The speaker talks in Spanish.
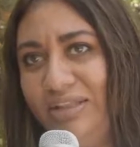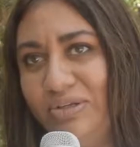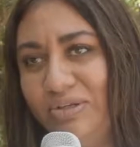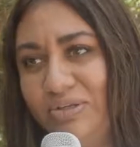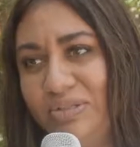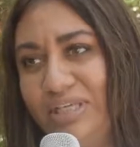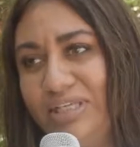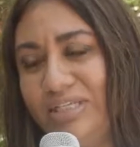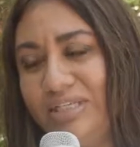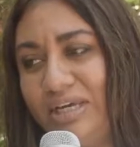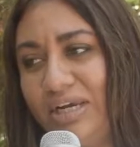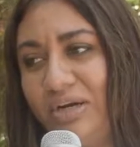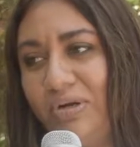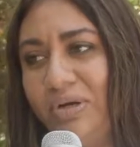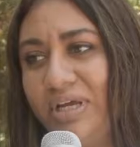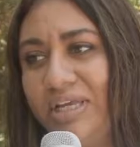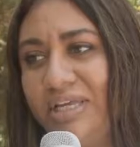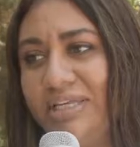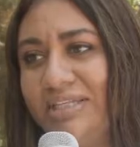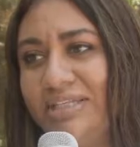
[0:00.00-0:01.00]
Entonces
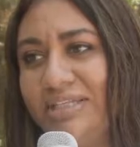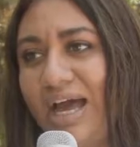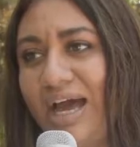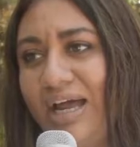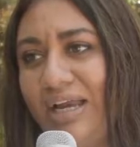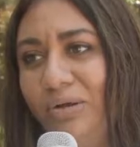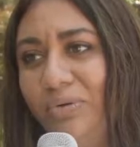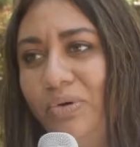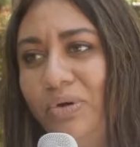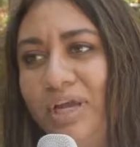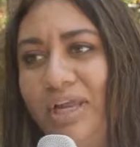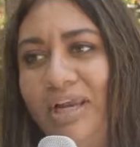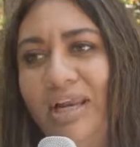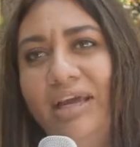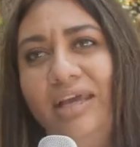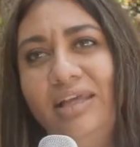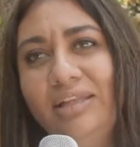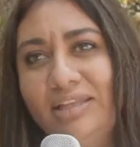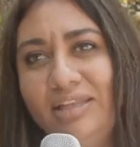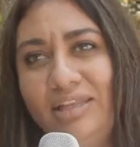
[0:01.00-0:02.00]
creo que es algo que
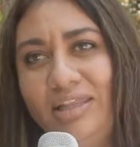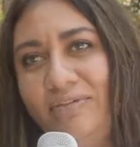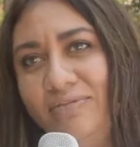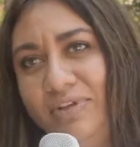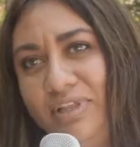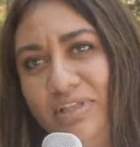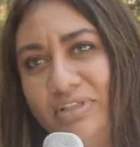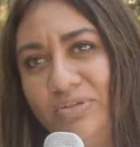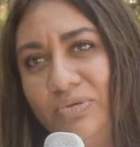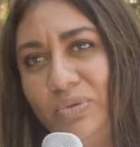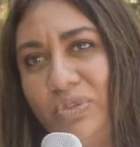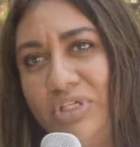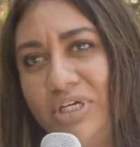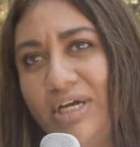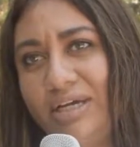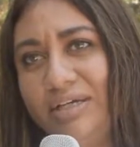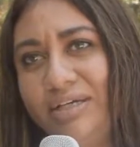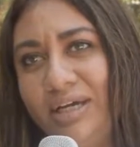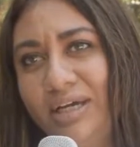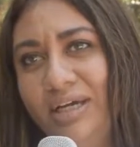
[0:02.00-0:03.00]
la gente debe de
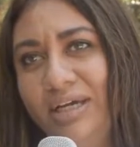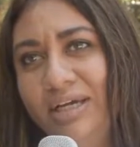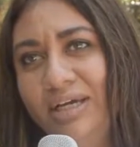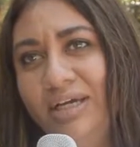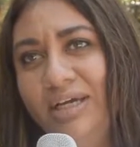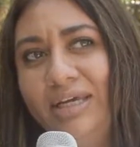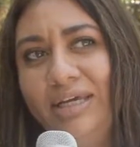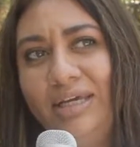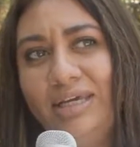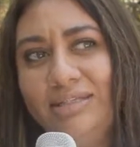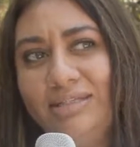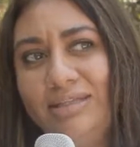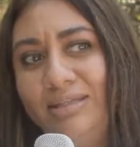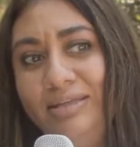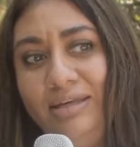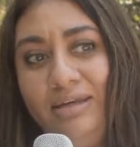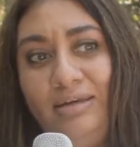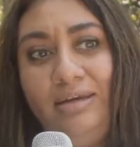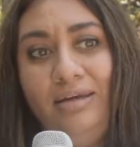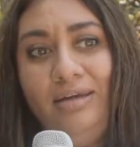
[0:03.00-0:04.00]
escuchar, que
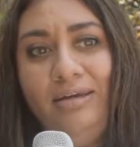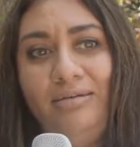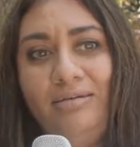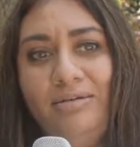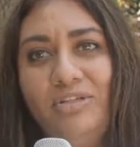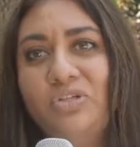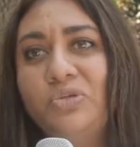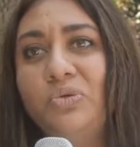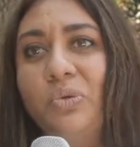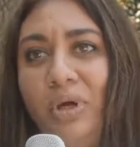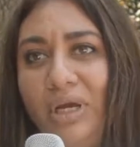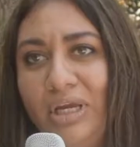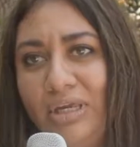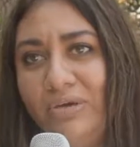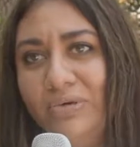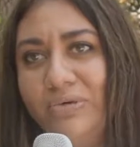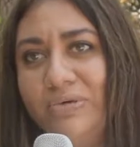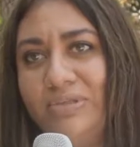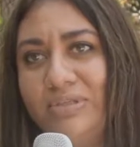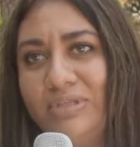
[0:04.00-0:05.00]
si tienen
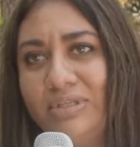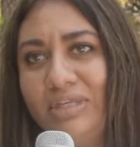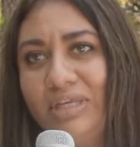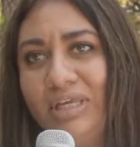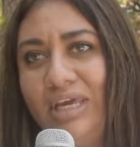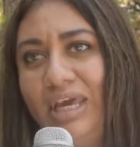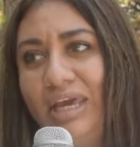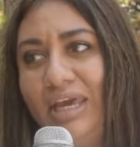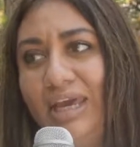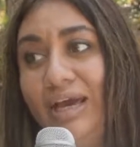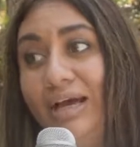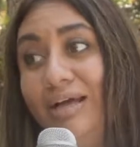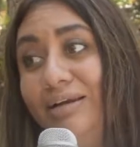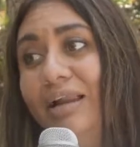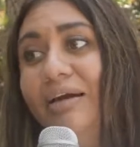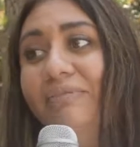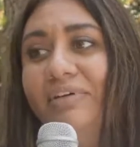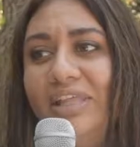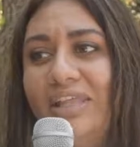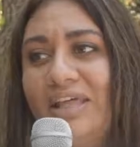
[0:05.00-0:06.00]
sueños, que
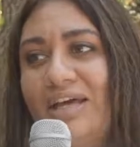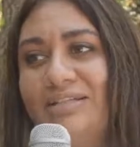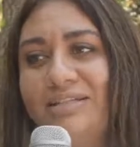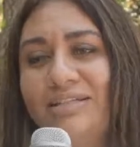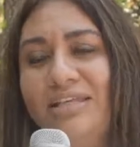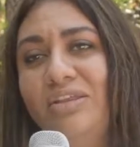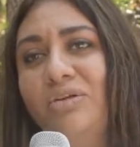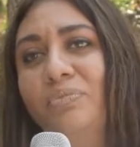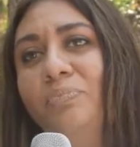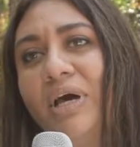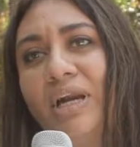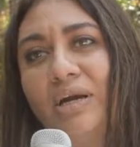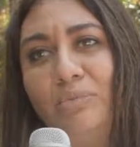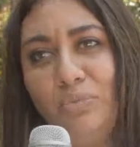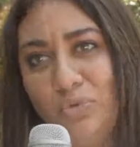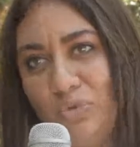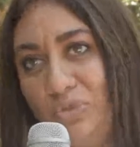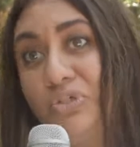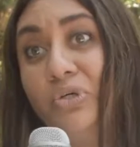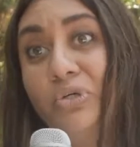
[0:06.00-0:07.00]
la vida ha sido para
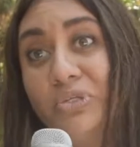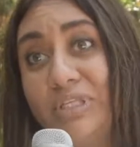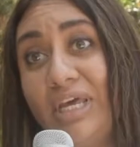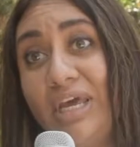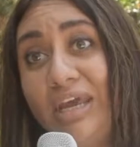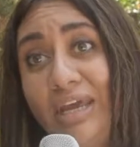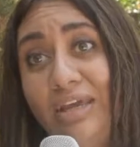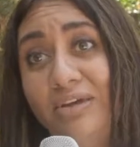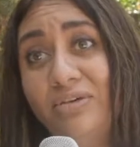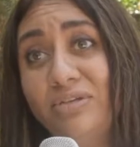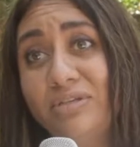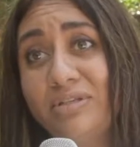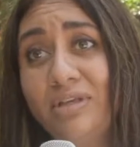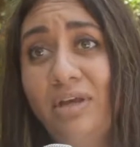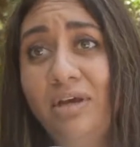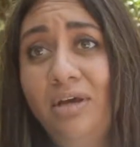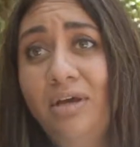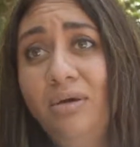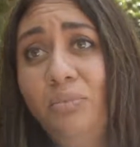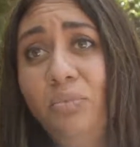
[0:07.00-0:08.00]
muchos de
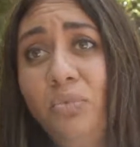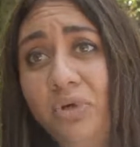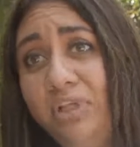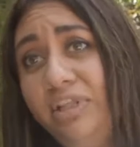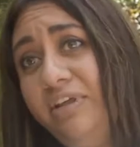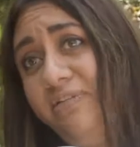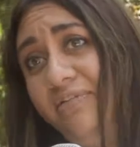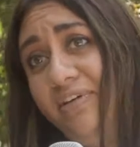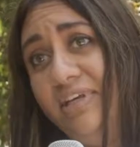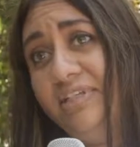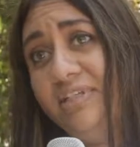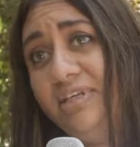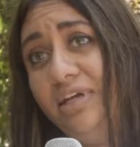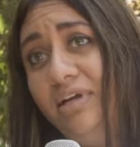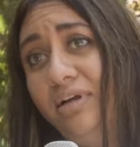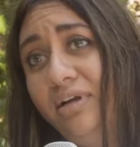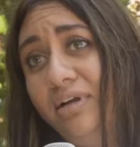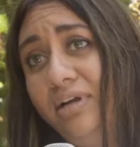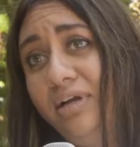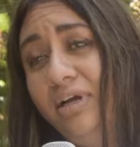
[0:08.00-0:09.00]
ellos muy
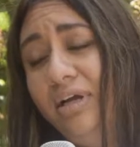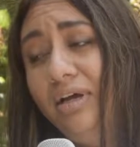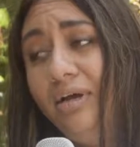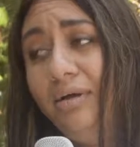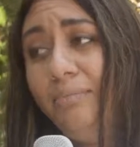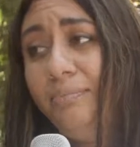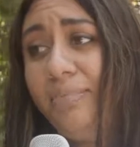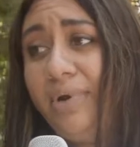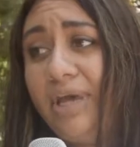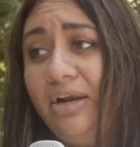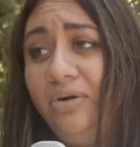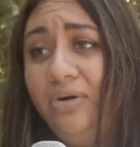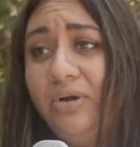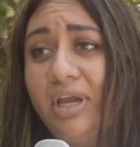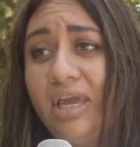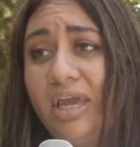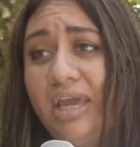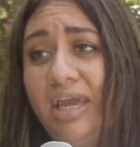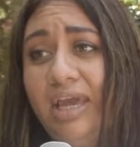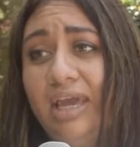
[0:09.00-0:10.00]
difícil, pero
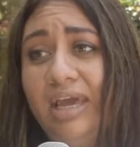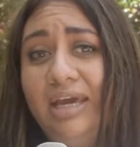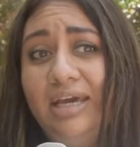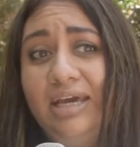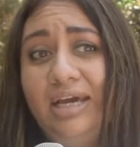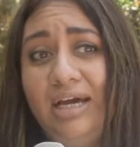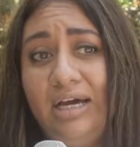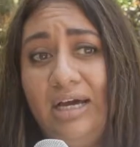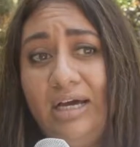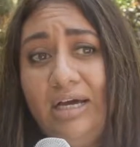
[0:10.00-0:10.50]
que